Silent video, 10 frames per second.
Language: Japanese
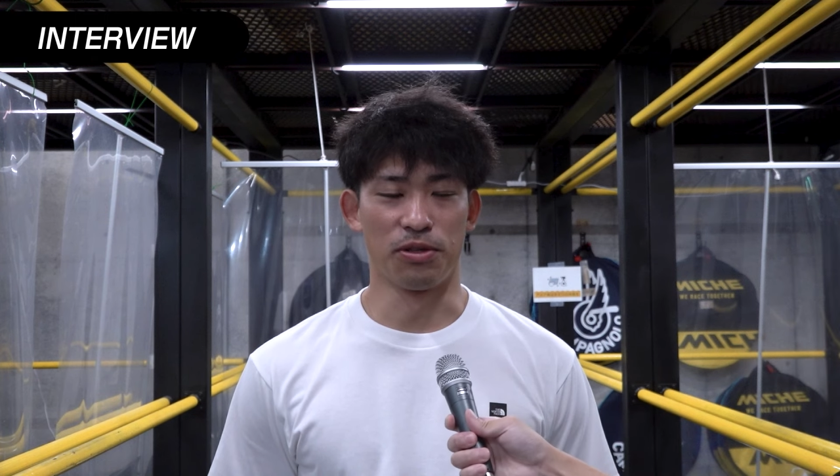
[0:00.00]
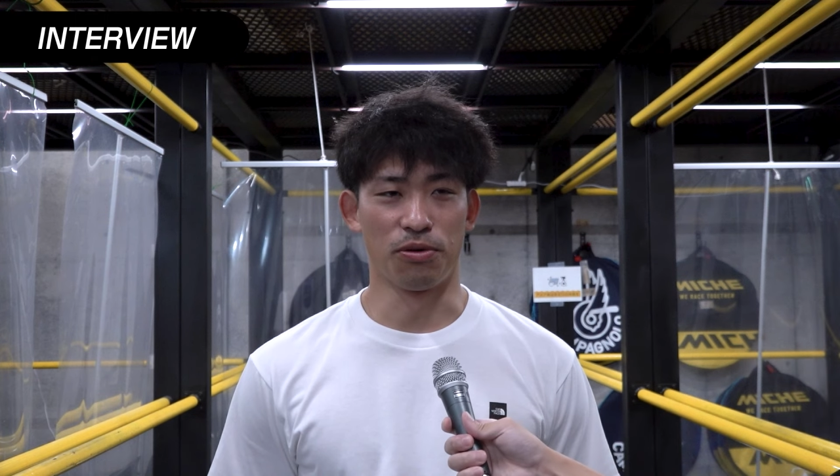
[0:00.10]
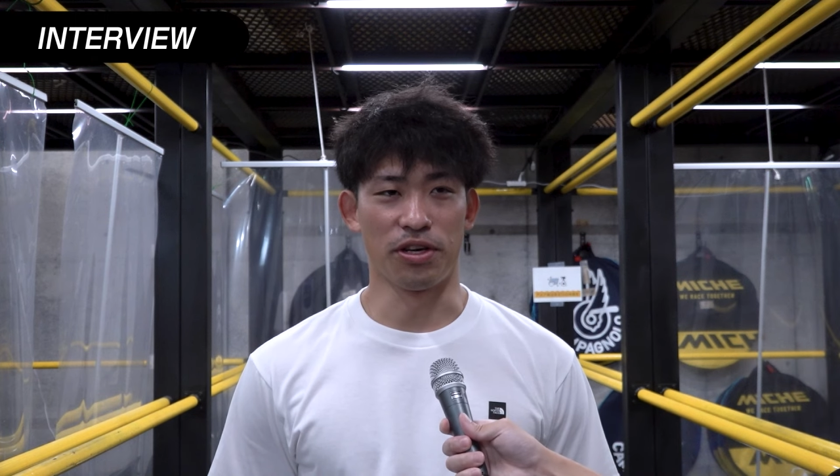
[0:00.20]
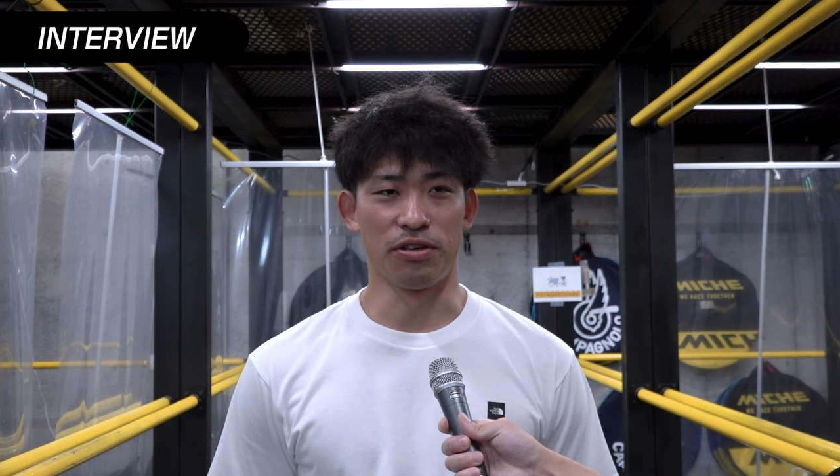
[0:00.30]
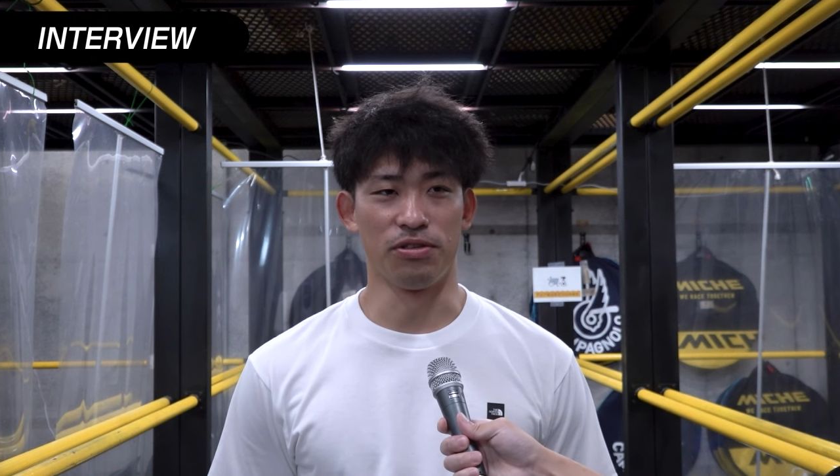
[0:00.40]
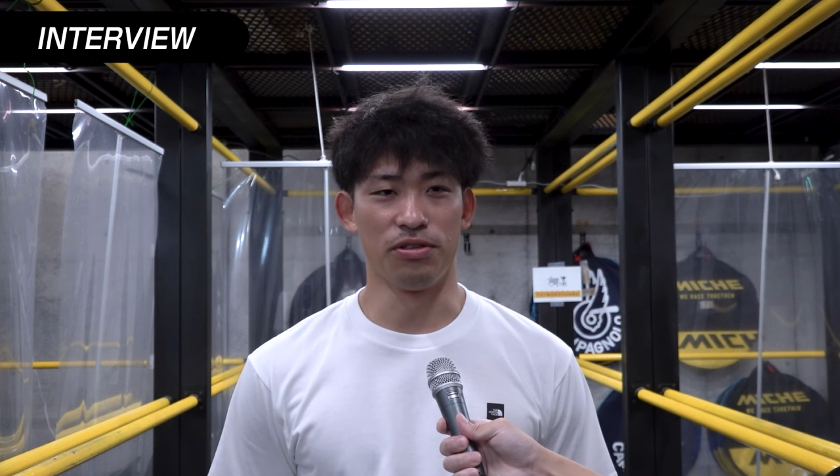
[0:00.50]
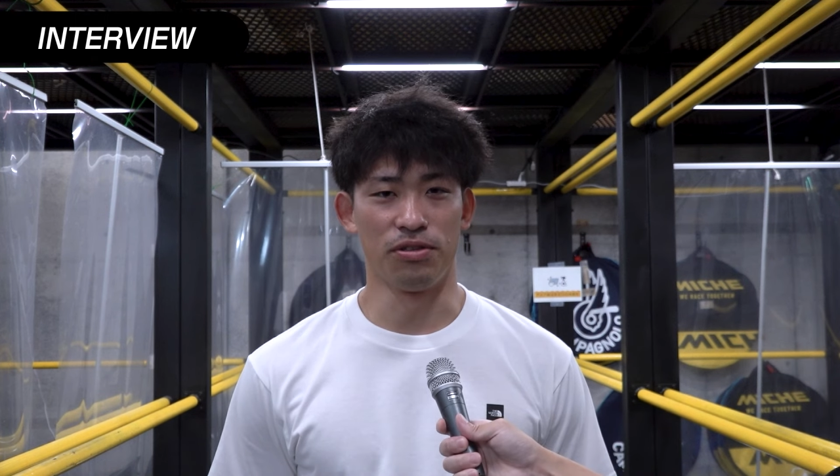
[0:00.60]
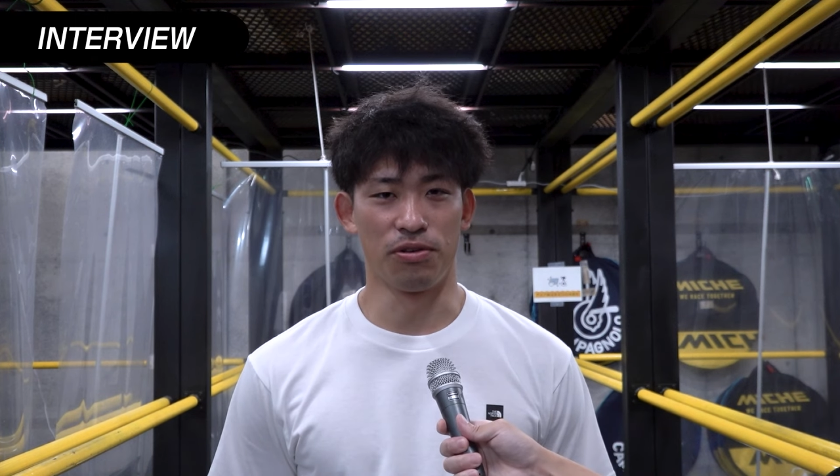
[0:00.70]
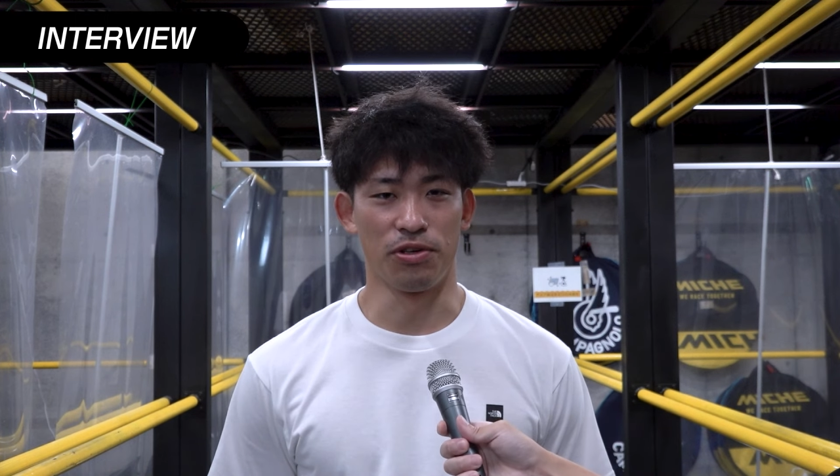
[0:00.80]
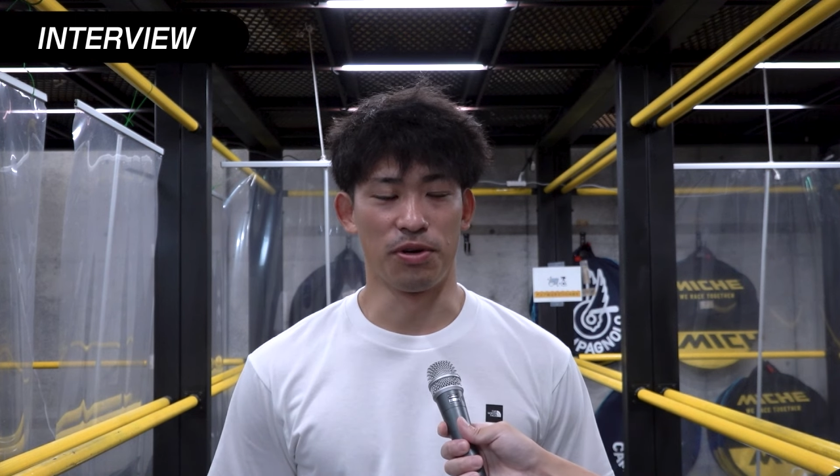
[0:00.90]
同期
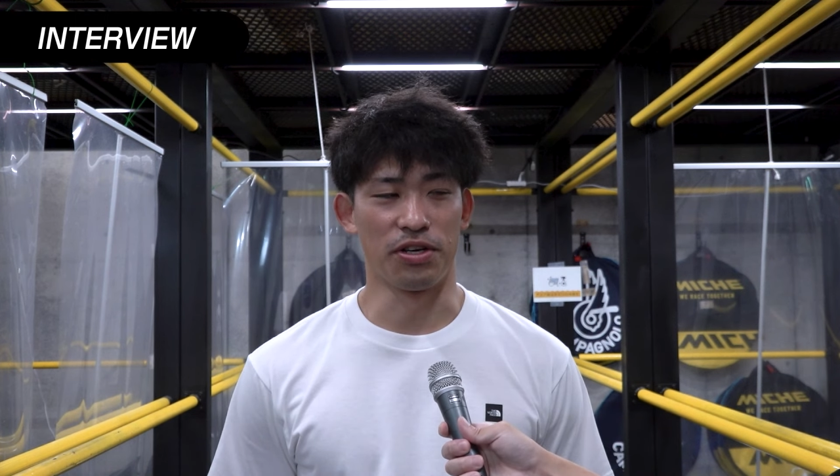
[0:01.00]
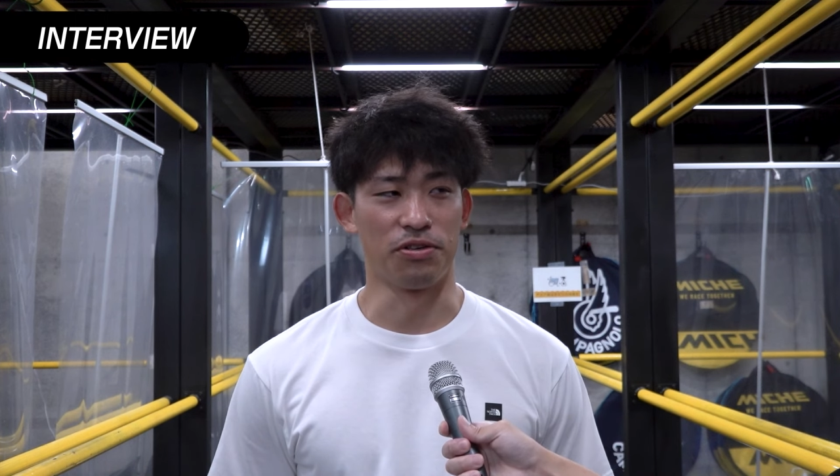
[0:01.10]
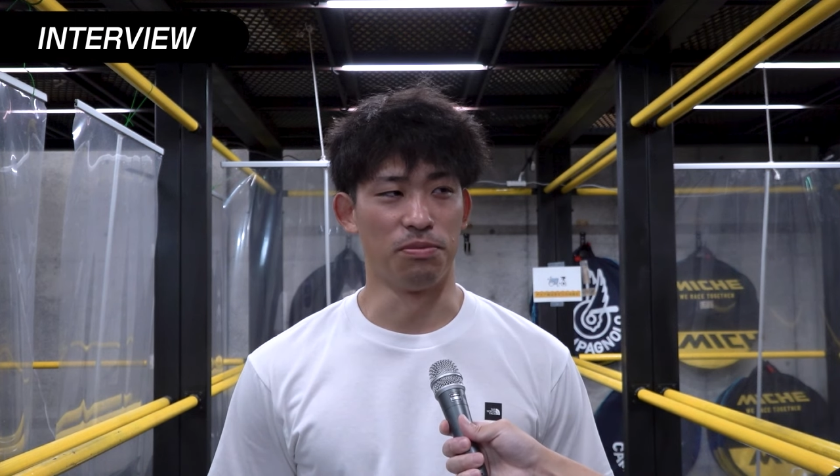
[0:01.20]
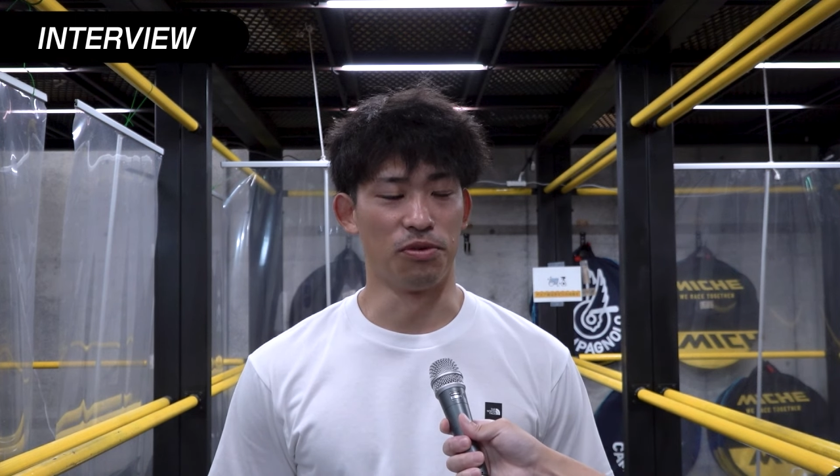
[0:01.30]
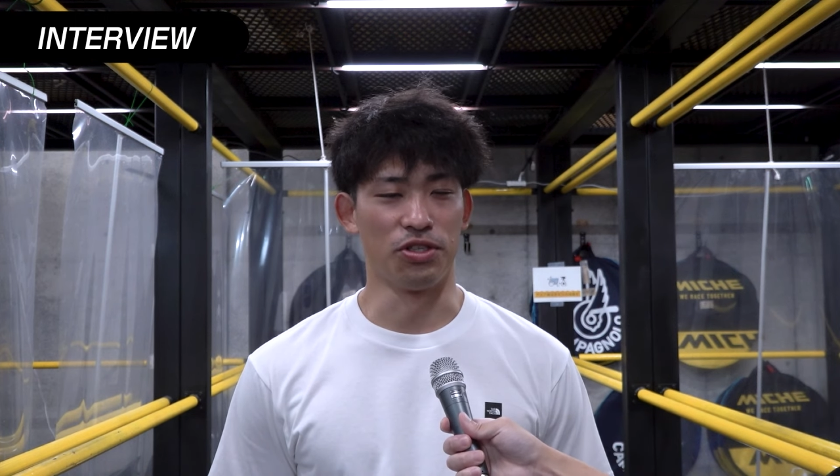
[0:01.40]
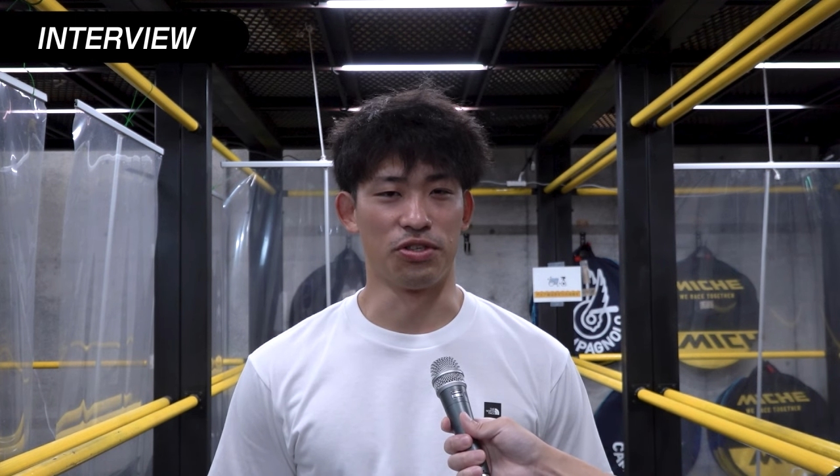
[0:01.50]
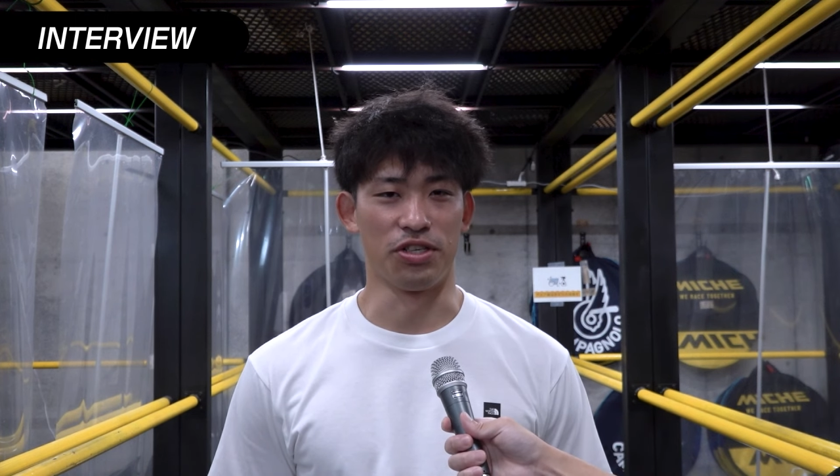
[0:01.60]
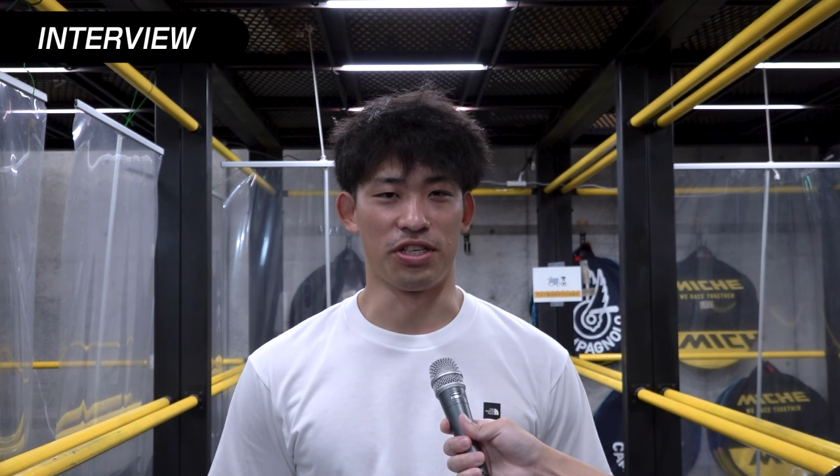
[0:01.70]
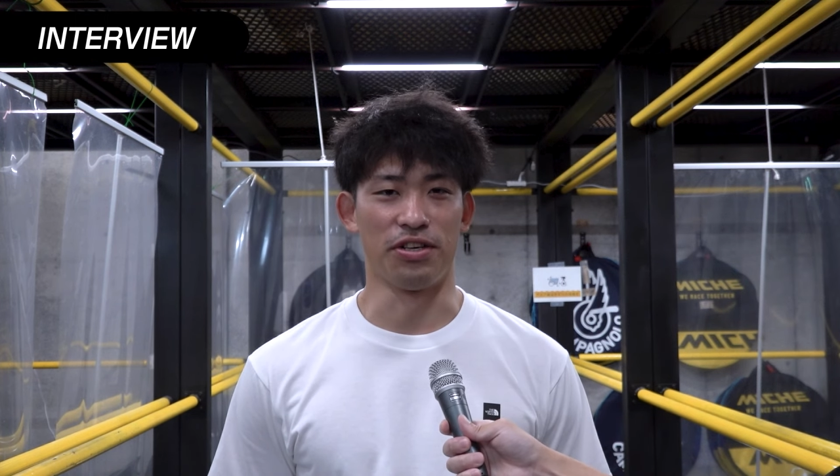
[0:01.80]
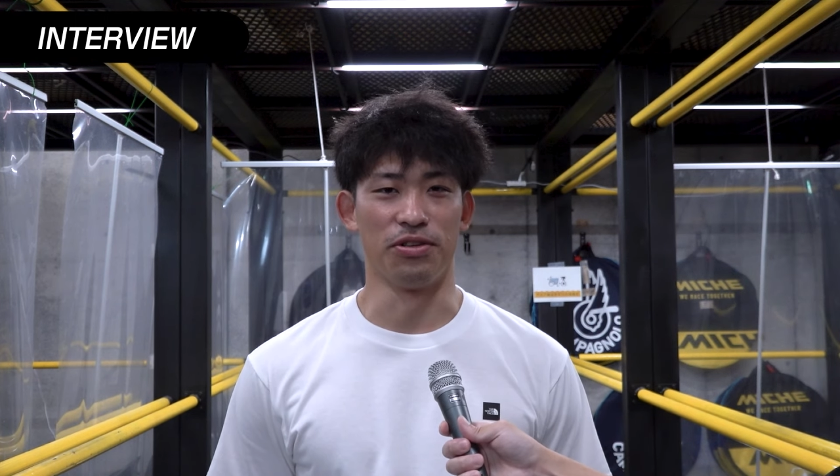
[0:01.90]
軍の岩井君も一緒
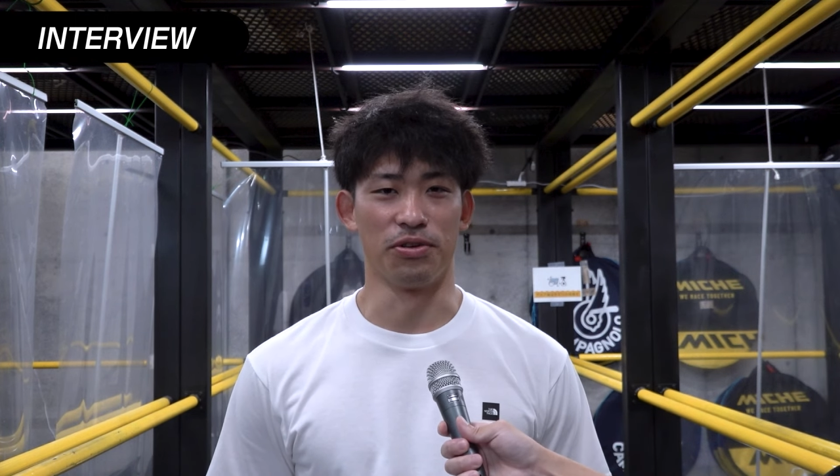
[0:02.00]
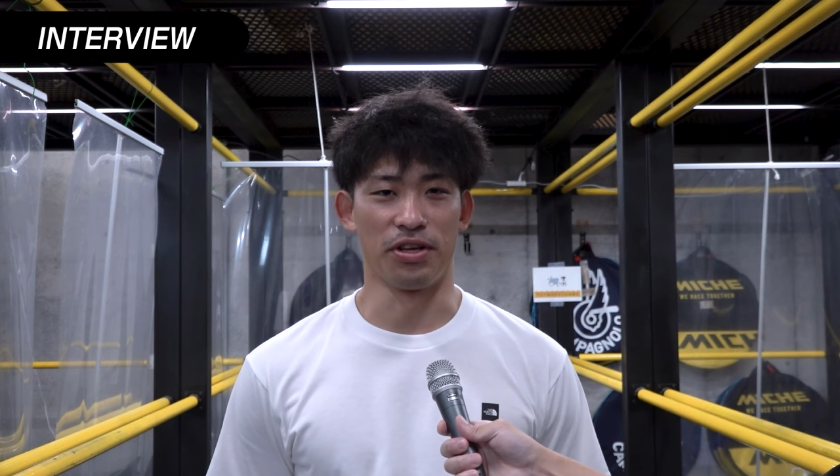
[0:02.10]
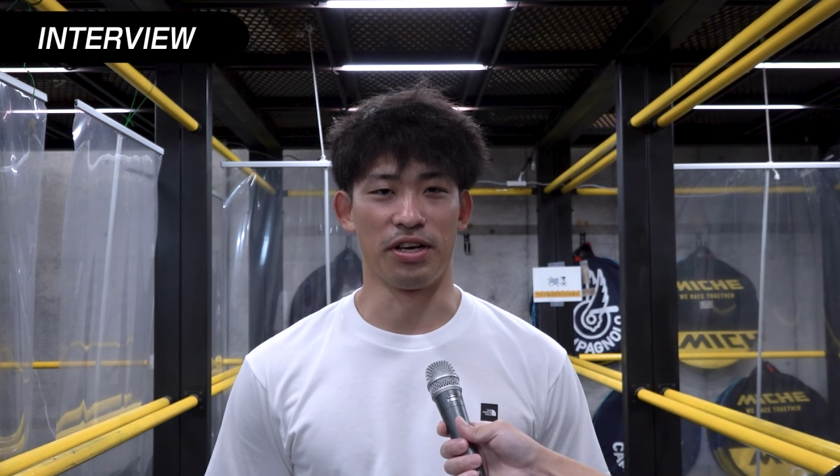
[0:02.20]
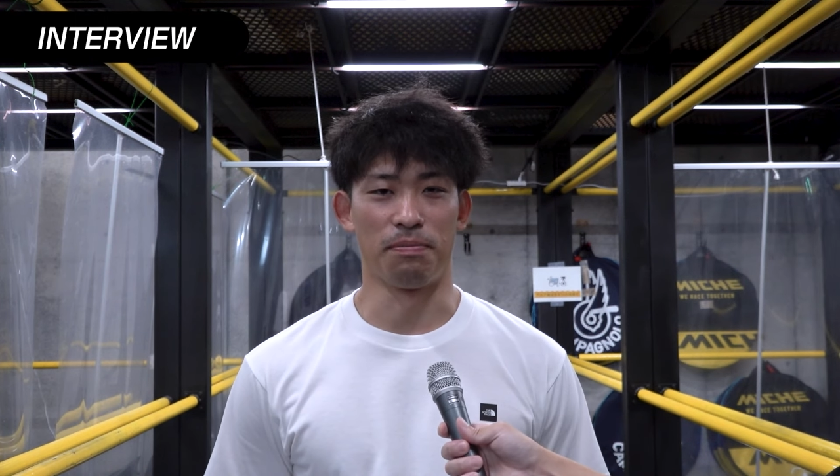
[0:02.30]
に来てるので、